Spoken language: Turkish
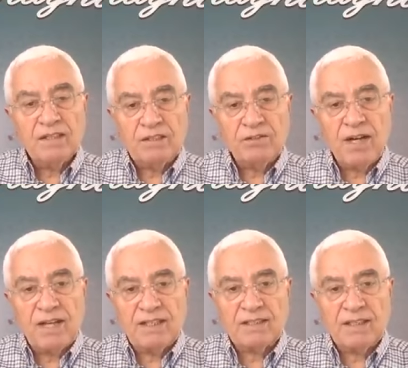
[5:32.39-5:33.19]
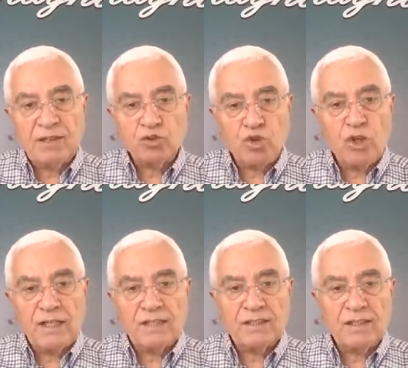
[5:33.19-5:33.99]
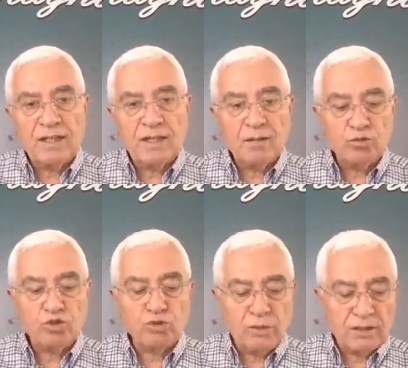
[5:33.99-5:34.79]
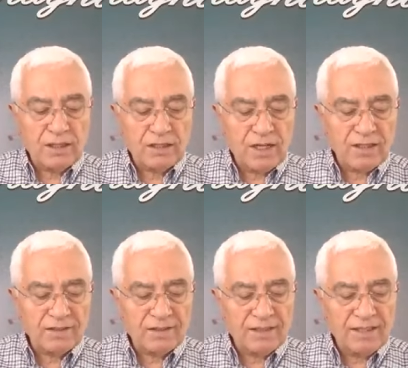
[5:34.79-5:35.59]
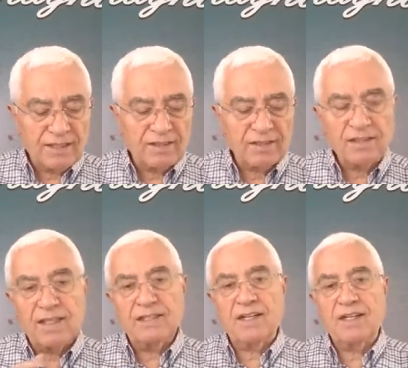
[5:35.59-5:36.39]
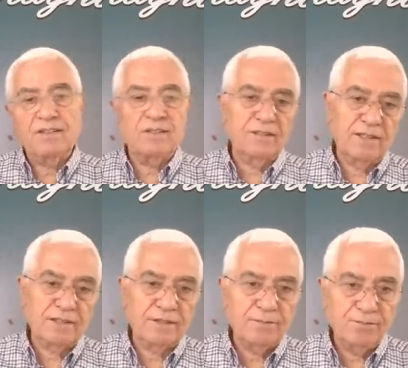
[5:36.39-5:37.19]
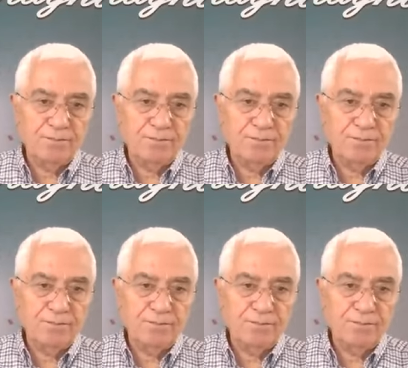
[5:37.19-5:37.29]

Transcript: rivayetler, söylentilerle Müslümanların arasına getirdiler, yerleştirdiler.